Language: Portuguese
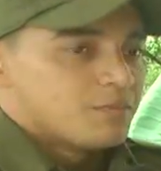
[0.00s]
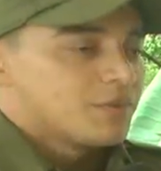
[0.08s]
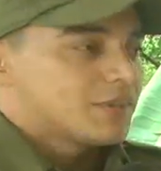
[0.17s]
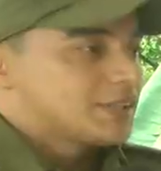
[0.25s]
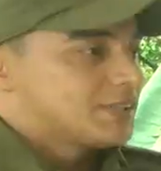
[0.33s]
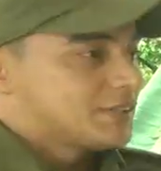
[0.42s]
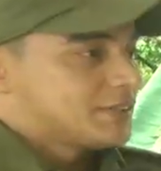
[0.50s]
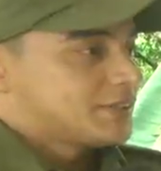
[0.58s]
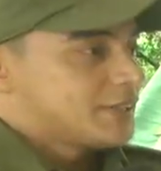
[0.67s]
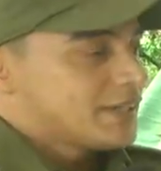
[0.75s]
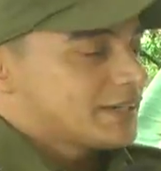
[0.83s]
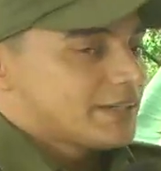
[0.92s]
Muita gente
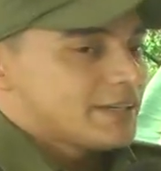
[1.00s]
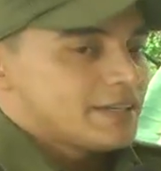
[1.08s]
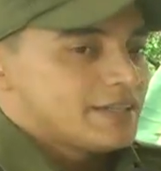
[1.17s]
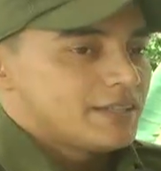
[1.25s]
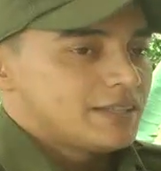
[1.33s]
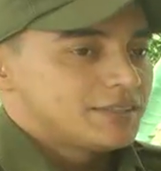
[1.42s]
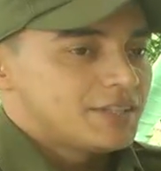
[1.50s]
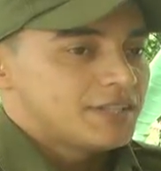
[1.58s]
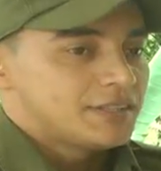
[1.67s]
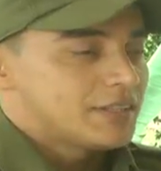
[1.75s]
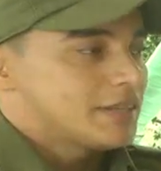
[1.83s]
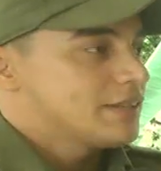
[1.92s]
chega, né? E
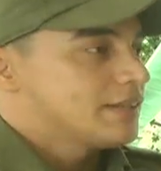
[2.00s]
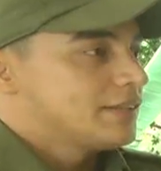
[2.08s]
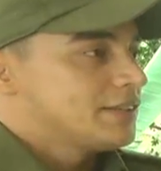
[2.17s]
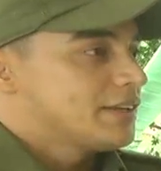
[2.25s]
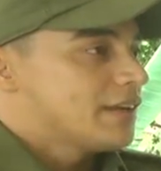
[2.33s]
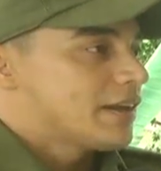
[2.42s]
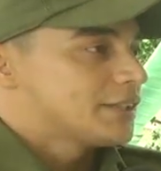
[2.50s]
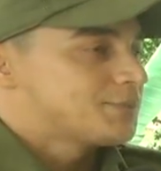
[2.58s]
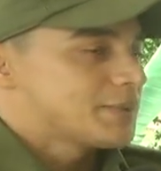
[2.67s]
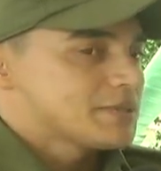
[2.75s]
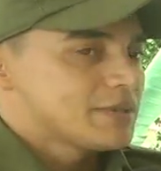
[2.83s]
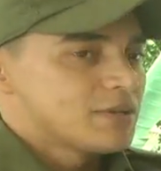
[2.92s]
gente que
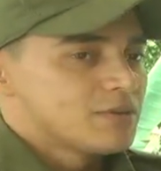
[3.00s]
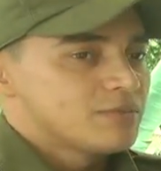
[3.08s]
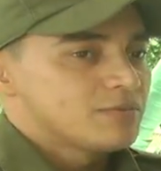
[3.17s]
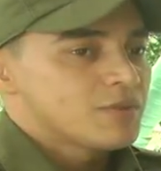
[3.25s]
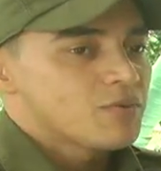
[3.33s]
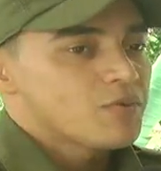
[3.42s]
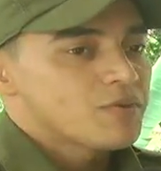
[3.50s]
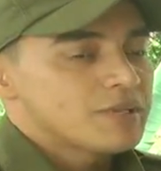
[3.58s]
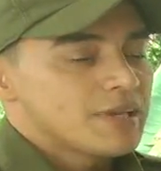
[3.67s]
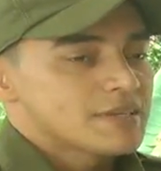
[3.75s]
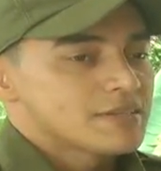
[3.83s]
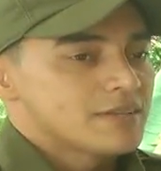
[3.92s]
as pessoas não, não
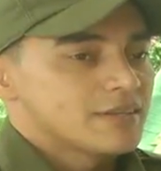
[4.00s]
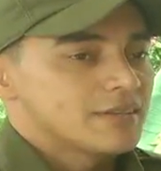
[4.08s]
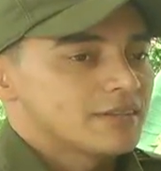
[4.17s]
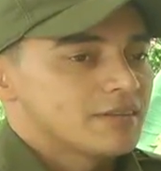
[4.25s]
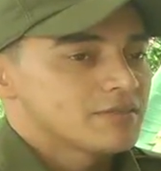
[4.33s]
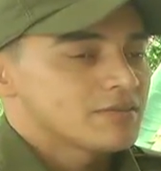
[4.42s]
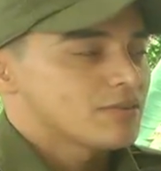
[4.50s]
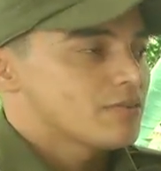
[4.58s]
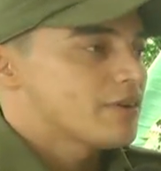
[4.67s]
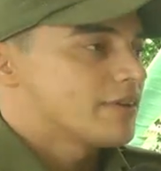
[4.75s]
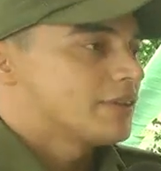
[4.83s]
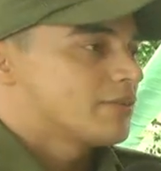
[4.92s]
conhecem, né? Não,
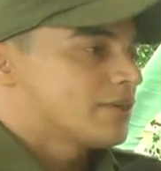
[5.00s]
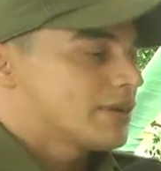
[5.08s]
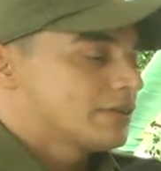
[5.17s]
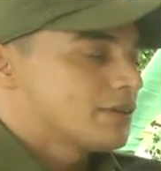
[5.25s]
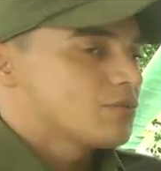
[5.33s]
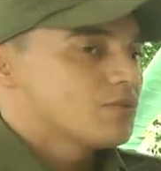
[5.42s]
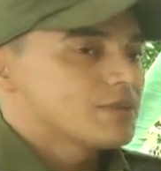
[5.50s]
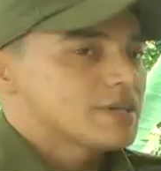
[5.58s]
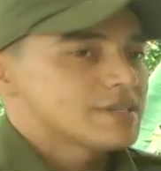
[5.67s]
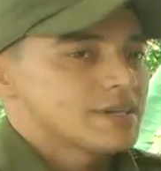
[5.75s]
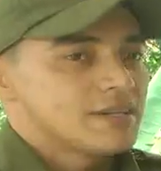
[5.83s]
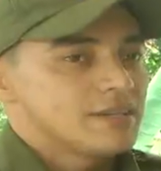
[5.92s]
não, não
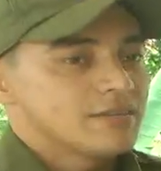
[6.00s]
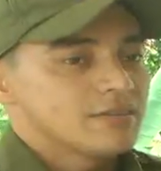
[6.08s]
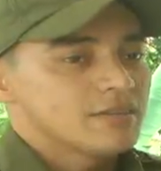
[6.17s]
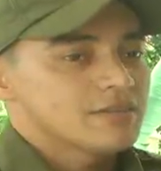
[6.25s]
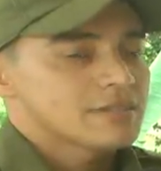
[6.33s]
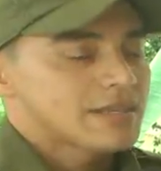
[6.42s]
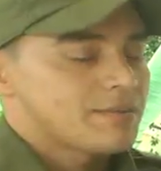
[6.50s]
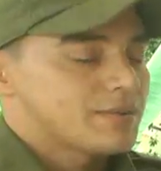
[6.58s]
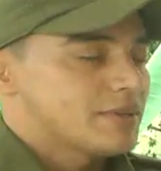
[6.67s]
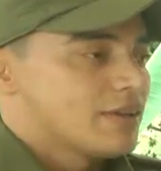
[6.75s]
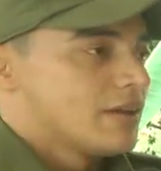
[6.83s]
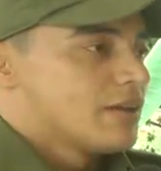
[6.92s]
conhece a índole, não
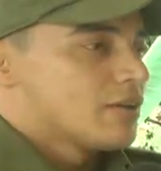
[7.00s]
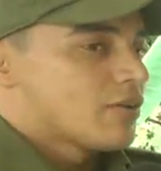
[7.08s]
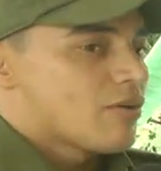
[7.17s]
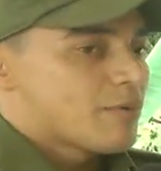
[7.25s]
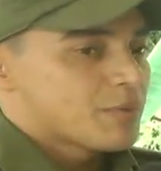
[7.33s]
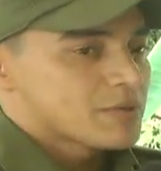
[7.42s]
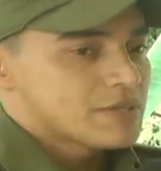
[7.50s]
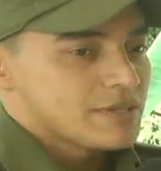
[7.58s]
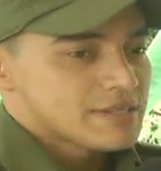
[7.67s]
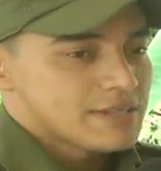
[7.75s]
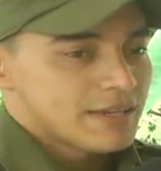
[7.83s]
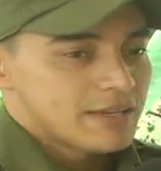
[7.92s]
sabe qual a
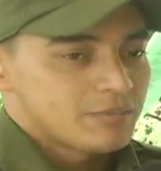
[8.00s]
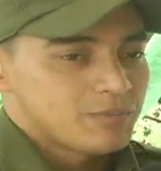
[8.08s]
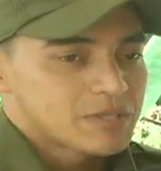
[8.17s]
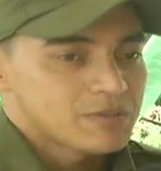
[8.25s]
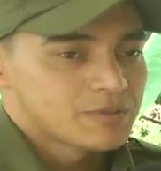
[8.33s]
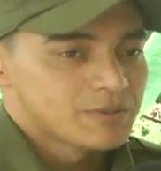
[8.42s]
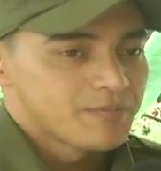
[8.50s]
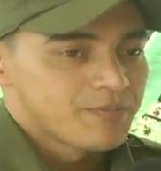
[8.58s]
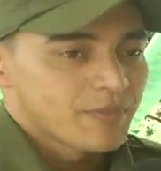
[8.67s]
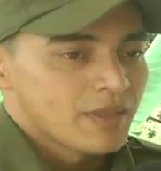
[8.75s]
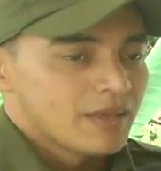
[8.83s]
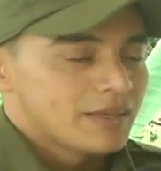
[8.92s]
procedência daquela pessoa.
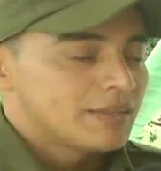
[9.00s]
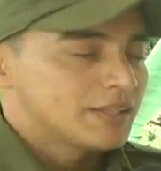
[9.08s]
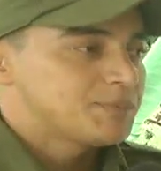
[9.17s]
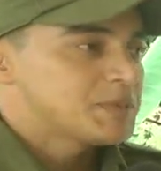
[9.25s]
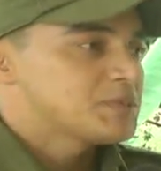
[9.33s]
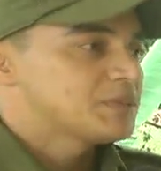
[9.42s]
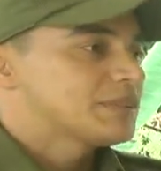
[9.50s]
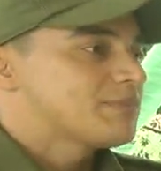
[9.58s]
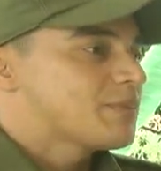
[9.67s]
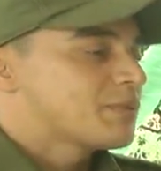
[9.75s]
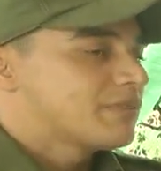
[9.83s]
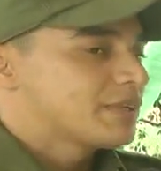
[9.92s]
E as pessoas
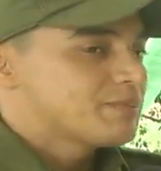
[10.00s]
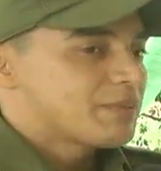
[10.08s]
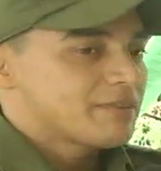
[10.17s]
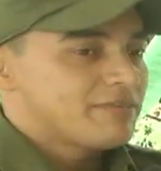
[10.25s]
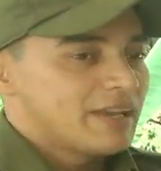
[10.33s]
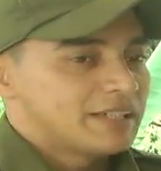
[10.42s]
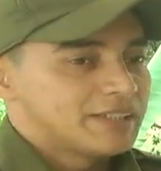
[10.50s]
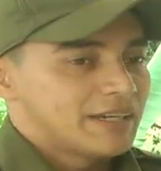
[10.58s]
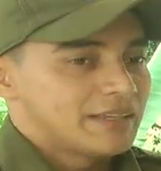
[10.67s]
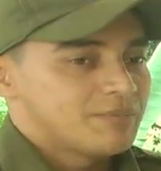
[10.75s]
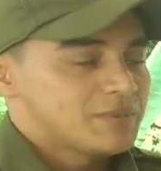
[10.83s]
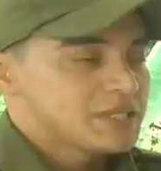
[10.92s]
também aproveitam para
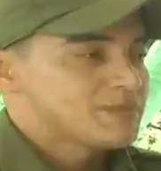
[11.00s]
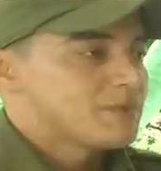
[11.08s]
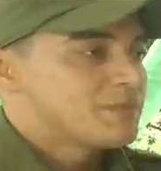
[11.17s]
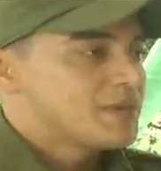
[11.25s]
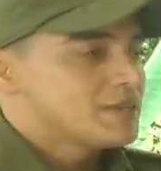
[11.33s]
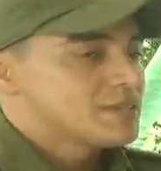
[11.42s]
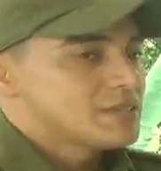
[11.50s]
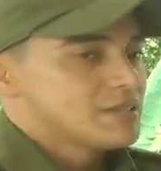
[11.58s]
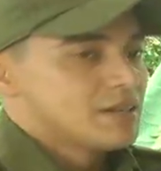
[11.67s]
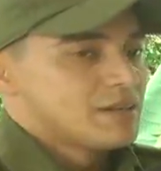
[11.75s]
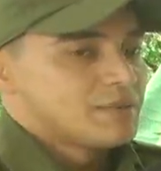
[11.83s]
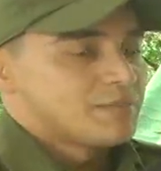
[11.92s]
viajar, né?
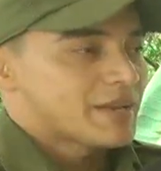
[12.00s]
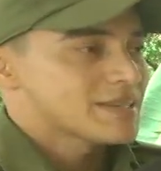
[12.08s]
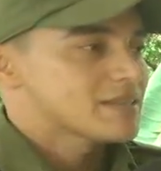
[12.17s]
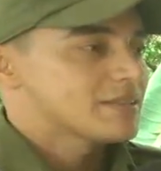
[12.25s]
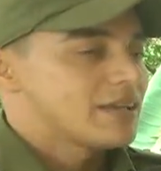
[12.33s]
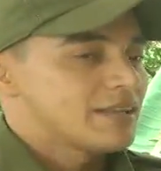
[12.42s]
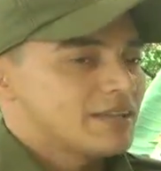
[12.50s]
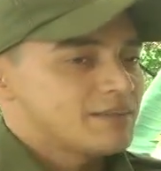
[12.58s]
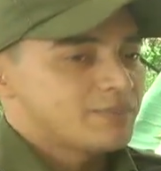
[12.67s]
principalmente para Santarém e